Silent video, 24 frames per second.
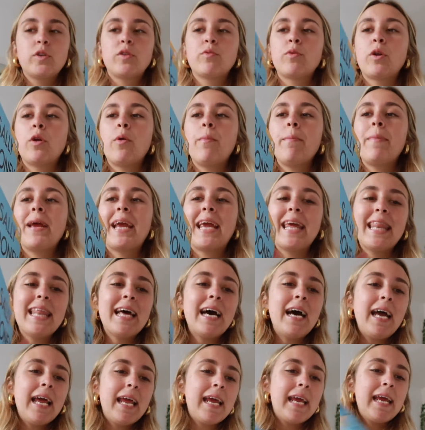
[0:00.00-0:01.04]
bueno, me
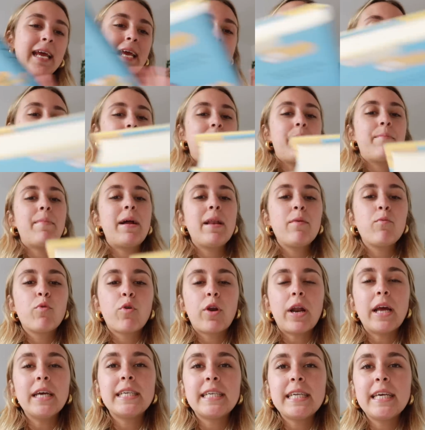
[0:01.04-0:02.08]
queda eh, eh, Malibu
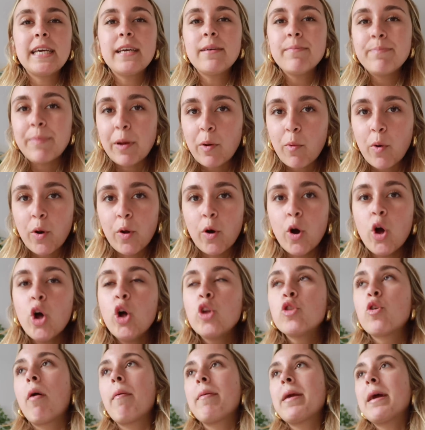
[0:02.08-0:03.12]
Rising, pero bueno,
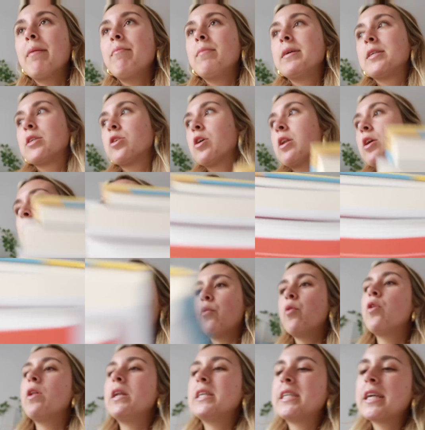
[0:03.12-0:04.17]
todavía me estoy leyendo ahora
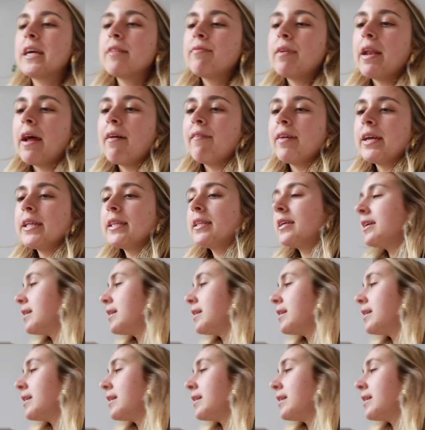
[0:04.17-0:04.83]
uno de Seven benavent